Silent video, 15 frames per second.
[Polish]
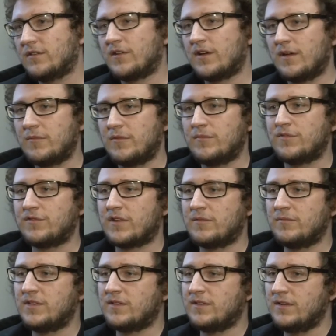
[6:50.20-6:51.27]
kochamy myszkę
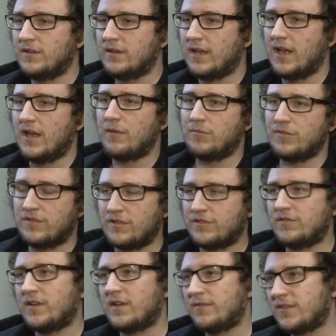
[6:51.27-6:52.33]
Miki. Myślę,
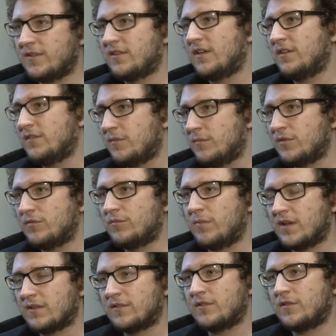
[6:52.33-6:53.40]
że znajdziemy tu
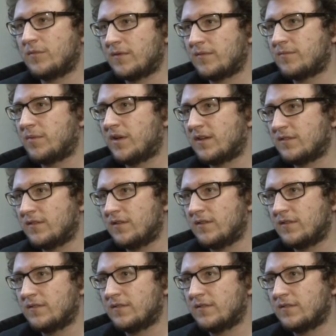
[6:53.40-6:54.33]
bardzo dobre wsparcie.